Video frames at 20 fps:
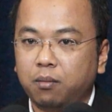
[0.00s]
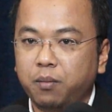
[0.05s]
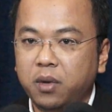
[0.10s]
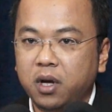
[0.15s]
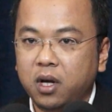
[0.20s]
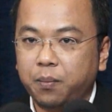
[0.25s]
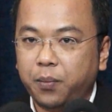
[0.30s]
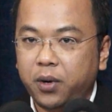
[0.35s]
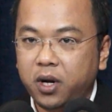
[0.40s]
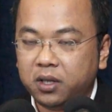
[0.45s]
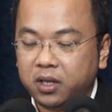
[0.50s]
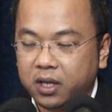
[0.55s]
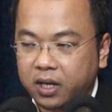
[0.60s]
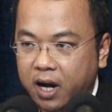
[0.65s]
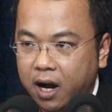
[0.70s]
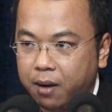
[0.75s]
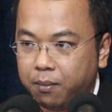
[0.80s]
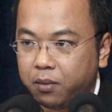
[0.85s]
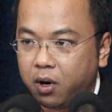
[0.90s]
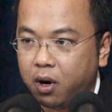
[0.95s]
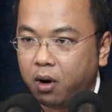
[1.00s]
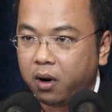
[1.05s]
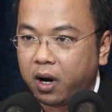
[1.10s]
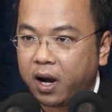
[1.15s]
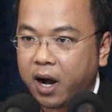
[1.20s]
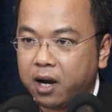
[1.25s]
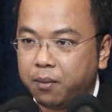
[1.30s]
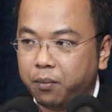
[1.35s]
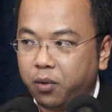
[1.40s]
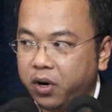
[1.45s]
มีพฤติกรรมของ
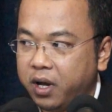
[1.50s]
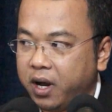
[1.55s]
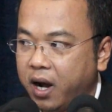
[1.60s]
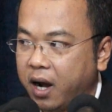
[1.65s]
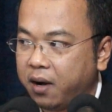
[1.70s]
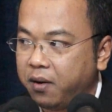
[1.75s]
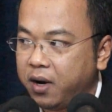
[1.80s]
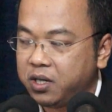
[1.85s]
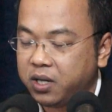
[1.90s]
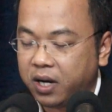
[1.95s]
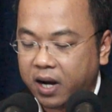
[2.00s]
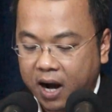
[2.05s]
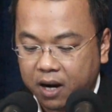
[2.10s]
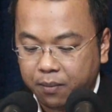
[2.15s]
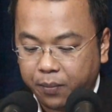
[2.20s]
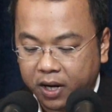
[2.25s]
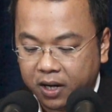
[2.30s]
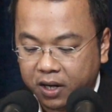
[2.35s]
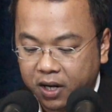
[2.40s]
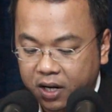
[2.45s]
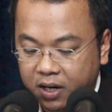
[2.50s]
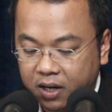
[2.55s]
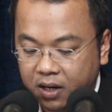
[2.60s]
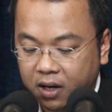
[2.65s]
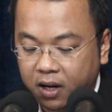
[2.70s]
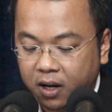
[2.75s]
การบริหารราชการแผ่นดิน